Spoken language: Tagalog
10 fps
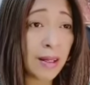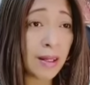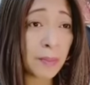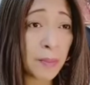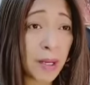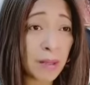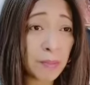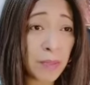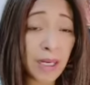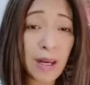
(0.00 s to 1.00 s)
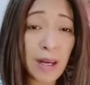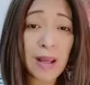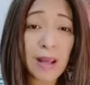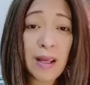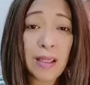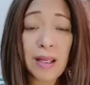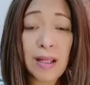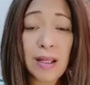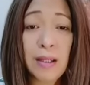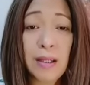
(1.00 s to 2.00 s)
parang feeling nila ay
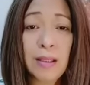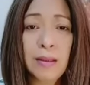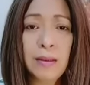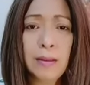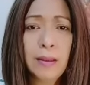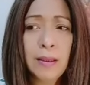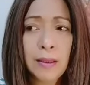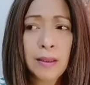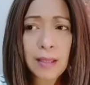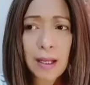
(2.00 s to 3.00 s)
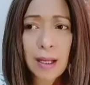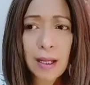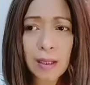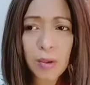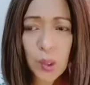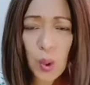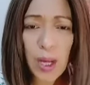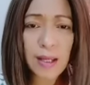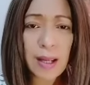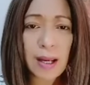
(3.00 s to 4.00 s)
talagang
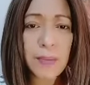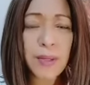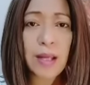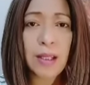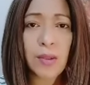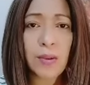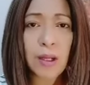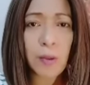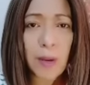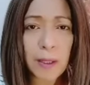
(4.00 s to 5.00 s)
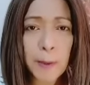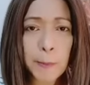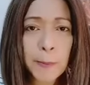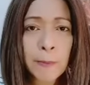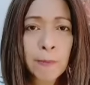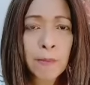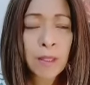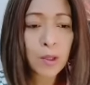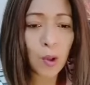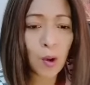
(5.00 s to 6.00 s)
nagkakagustuhan, nagkakaibigan itong dalawa.
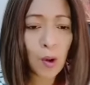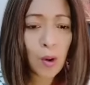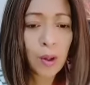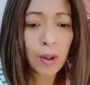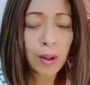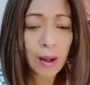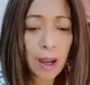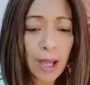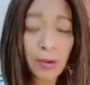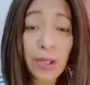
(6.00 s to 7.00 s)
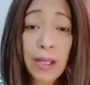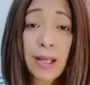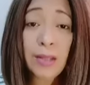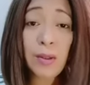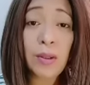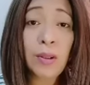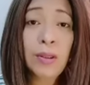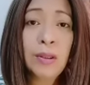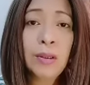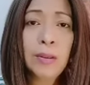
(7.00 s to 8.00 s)
So, Ayon kay Edo,
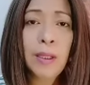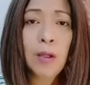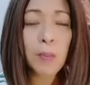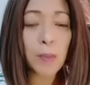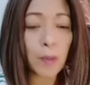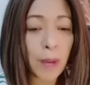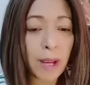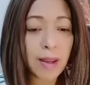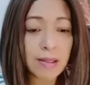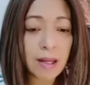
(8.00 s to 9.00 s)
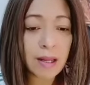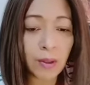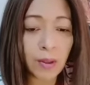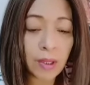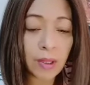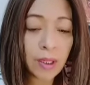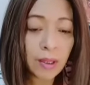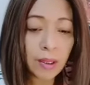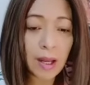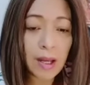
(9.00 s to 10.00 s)
meron po pahayag si Edo.
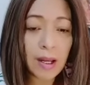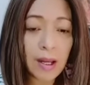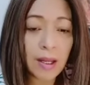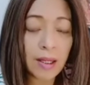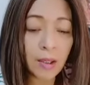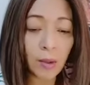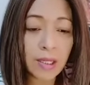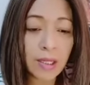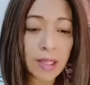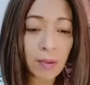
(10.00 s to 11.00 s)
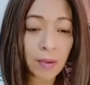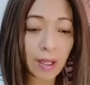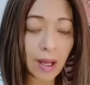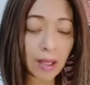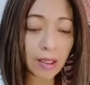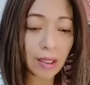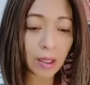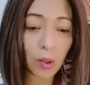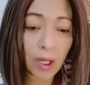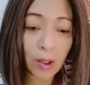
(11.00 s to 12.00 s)
Ika nga ito ay isang uri lang ng
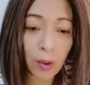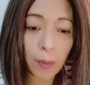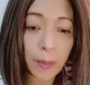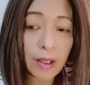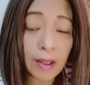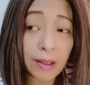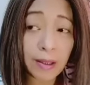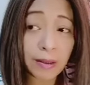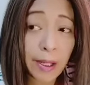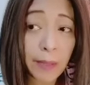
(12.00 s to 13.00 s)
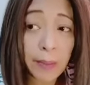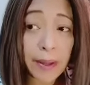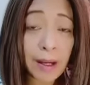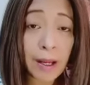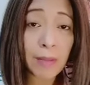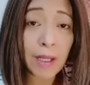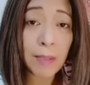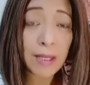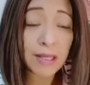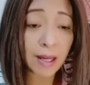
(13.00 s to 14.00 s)
laro-laro, pag-entertain para lang
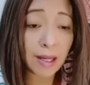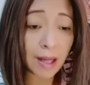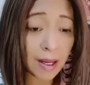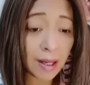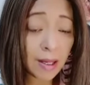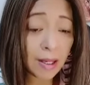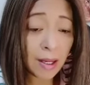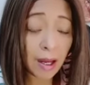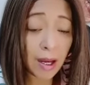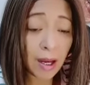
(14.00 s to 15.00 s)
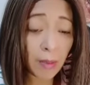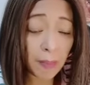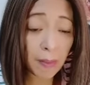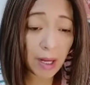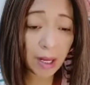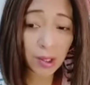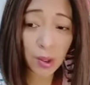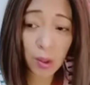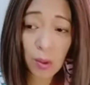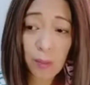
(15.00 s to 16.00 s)
malibang si Reyna, uh, mapabilis
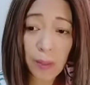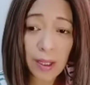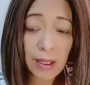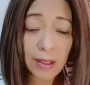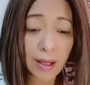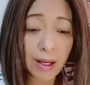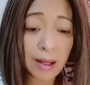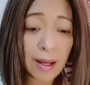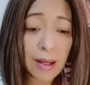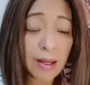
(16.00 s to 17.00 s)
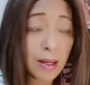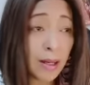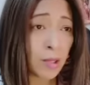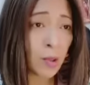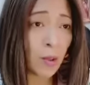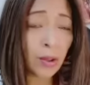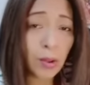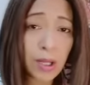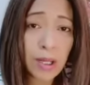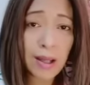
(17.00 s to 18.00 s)
yung pagaling na Reyna. So ang
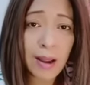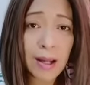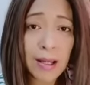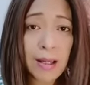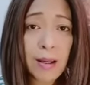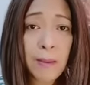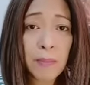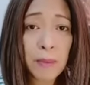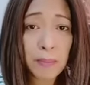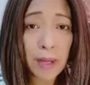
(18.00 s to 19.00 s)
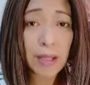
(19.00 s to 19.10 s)
turing niya ay para